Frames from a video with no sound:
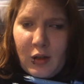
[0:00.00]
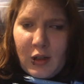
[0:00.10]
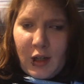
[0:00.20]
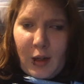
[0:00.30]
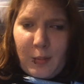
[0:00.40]

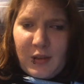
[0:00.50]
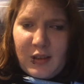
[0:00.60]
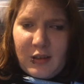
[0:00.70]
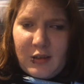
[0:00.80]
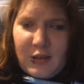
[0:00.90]
Ich habe mir
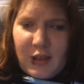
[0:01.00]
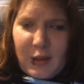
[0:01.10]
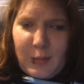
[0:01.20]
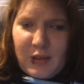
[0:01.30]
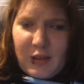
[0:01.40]
diesen
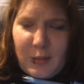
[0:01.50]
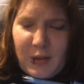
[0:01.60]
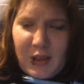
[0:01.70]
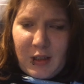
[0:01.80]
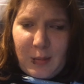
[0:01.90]
Trick mit der
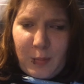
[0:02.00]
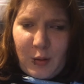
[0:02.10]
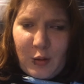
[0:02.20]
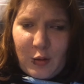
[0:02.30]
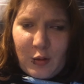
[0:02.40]

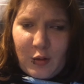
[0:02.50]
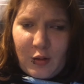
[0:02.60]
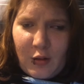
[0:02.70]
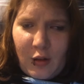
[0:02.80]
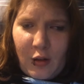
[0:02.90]

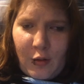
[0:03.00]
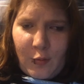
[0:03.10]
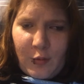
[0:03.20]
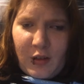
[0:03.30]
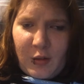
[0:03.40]
Make-up-Box
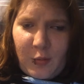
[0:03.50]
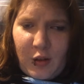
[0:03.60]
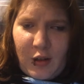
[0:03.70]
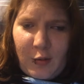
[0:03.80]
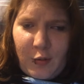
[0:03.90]
für die
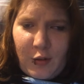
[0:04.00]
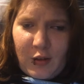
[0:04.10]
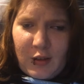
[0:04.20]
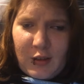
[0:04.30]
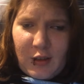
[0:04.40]
Woche von
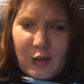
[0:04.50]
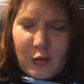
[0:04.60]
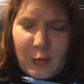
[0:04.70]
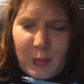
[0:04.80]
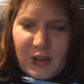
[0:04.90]
Nina
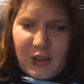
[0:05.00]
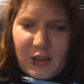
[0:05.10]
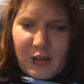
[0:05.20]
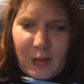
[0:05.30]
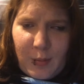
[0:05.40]

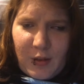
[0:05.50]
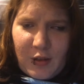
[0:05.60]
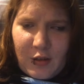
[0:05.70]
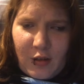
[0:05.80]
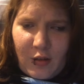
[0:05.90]
Cosmetics
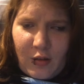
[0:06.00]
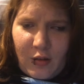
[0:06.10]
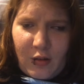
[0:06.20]
abgeschaut.